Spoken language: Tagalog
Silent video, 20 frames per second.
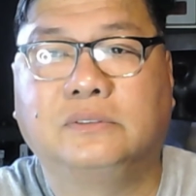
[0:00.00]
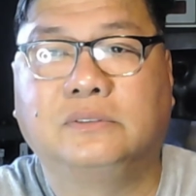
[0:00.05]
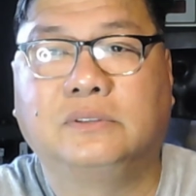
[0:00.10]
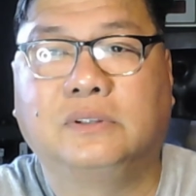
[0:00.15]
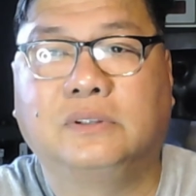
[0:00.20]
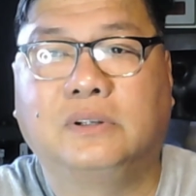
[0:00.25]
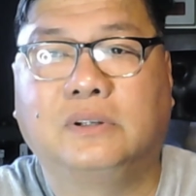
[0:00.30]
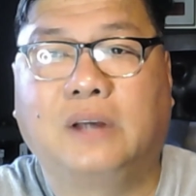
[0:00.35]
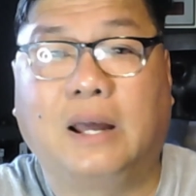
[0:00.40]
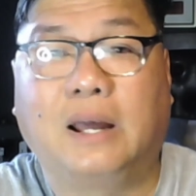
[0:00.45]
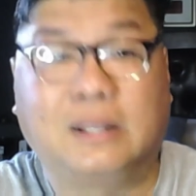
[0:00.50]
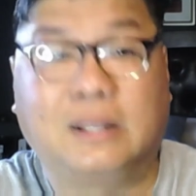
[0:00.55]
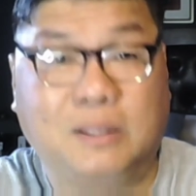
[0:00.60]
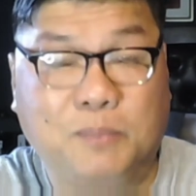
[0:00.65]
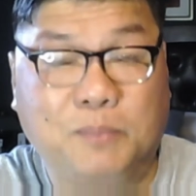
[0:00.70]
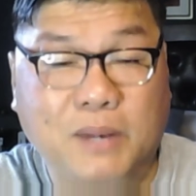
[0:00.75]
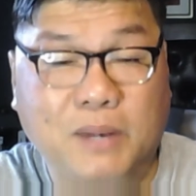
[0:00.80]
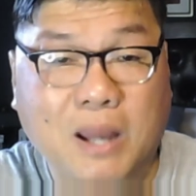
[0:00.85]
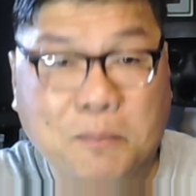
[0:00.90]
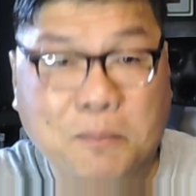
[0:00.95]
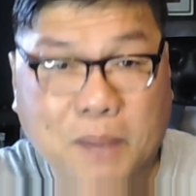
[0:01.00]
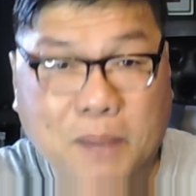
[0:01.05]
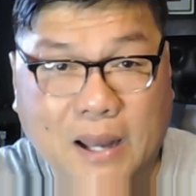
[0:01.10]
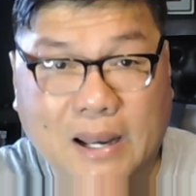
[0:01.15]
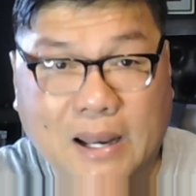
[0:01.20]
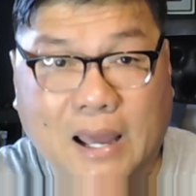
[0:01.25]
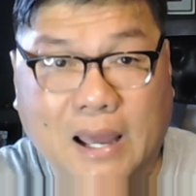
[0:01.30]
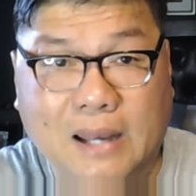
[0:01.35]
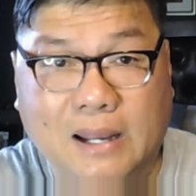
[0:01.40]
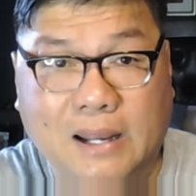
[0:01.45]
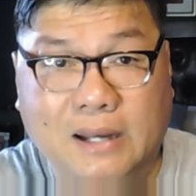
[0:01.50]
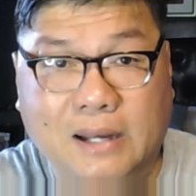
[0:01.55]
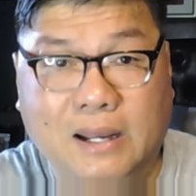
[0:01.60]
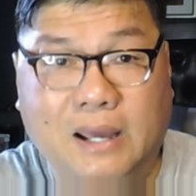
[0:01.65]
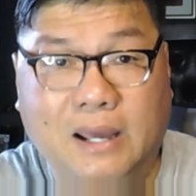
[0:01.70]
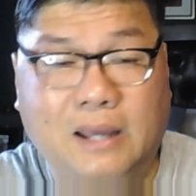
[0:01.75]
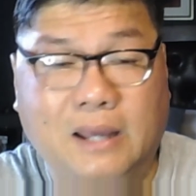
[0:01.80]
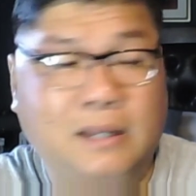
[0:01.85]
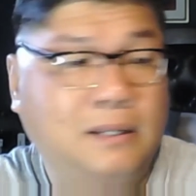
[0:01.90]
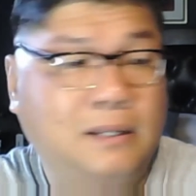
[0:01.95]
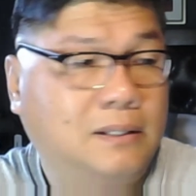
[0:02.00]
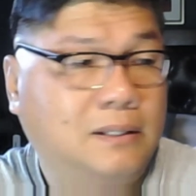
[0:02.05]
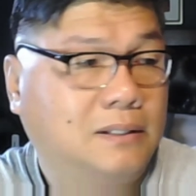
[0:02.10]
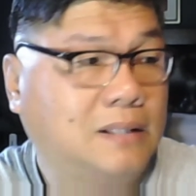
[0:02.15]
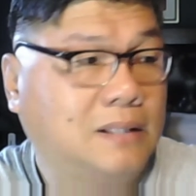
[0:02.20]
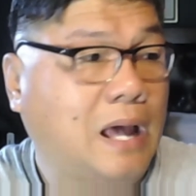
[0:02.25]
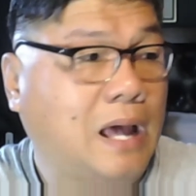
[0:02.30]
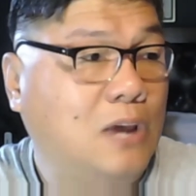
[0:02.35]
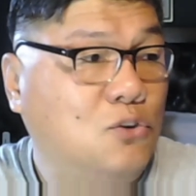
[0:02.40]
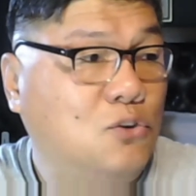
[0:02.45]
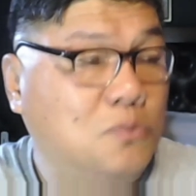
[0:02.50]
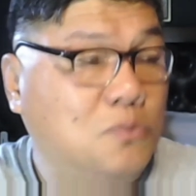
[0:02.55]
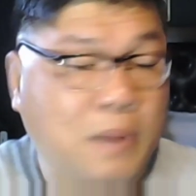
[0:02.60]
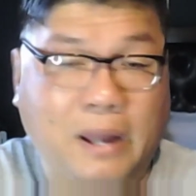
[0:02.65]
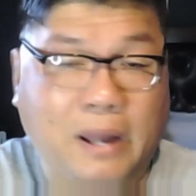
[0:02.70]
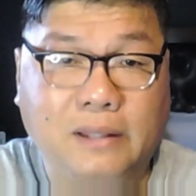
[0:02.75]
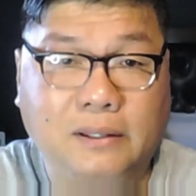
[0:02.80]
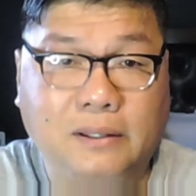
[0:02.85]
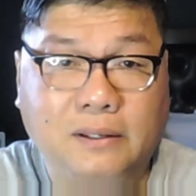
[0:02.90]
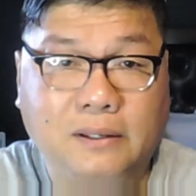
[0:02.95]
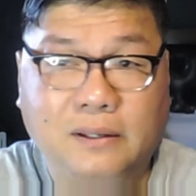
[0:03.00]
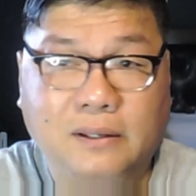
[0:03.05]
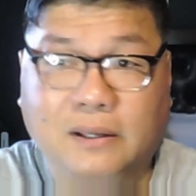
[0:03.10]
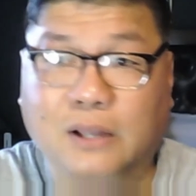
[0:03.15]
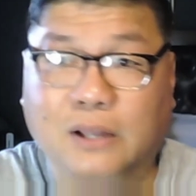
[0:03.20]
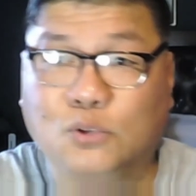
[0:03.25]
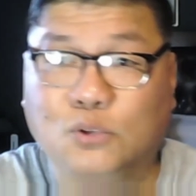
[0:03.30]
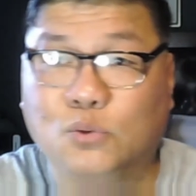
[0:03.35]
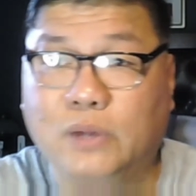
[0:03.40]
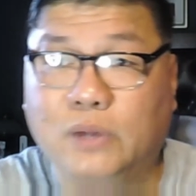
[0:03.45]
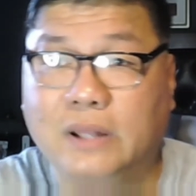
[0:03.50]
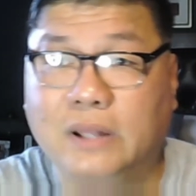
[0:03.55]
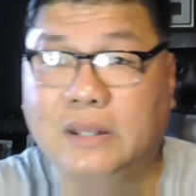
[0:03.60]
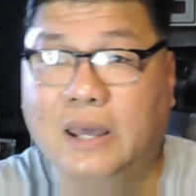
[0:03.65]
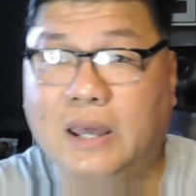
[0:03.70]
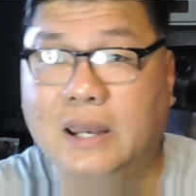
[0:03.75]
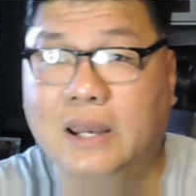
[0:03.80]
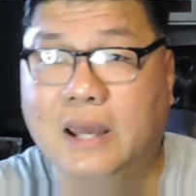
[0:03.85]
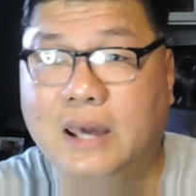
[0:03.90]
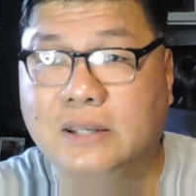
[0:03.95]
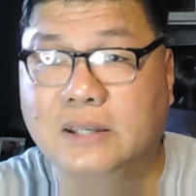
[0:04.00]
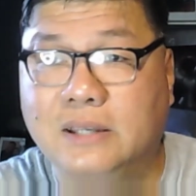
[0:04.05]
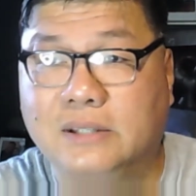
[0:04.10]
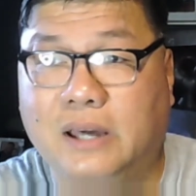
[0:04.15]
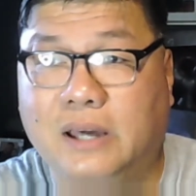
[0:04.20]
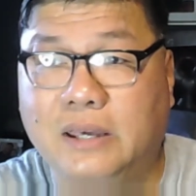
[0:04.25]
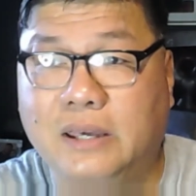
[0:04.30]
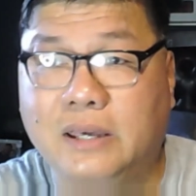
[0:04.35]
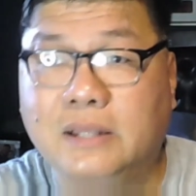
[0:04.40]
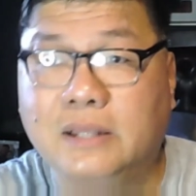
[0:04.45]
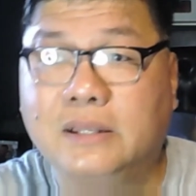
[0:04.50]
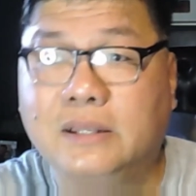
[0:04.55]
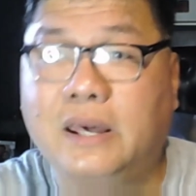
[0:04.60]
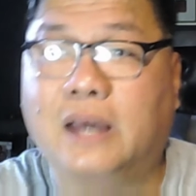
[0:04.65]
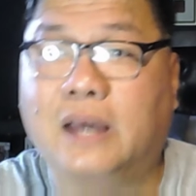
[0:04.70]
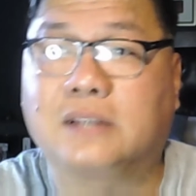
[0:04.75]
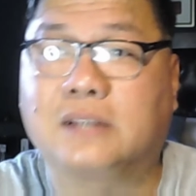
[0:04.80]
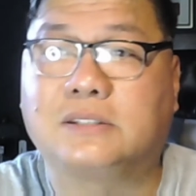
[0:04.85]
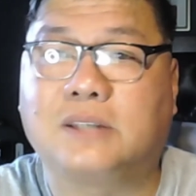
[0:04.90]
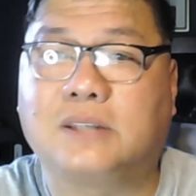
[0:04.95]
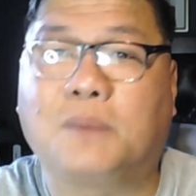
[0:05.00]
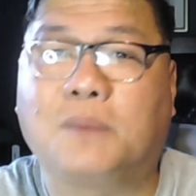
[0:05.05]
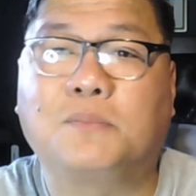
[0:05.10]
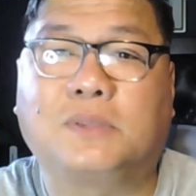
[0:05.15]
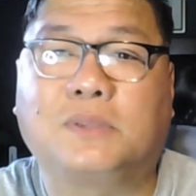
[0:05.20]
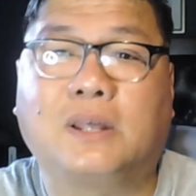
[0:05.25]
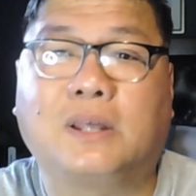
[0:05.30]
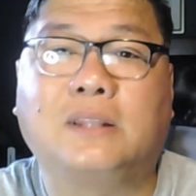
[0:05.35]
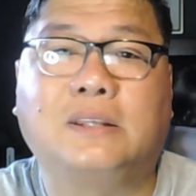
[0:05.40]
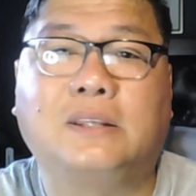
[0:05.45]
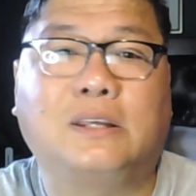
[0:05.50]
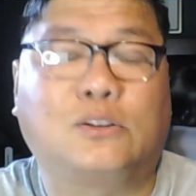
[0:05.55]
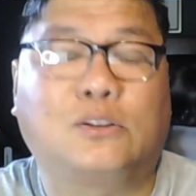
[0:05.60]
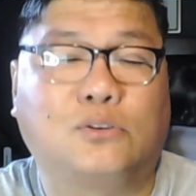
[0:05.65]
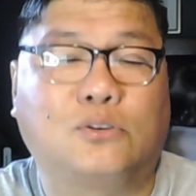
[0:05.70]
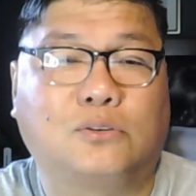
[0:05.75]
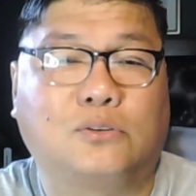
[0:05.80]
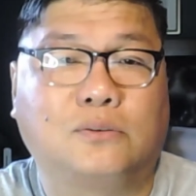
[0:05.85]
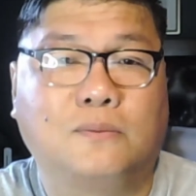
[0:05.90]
at pinapaalala na tayo man, katulad ni Elijah, ay hindi exempted dito.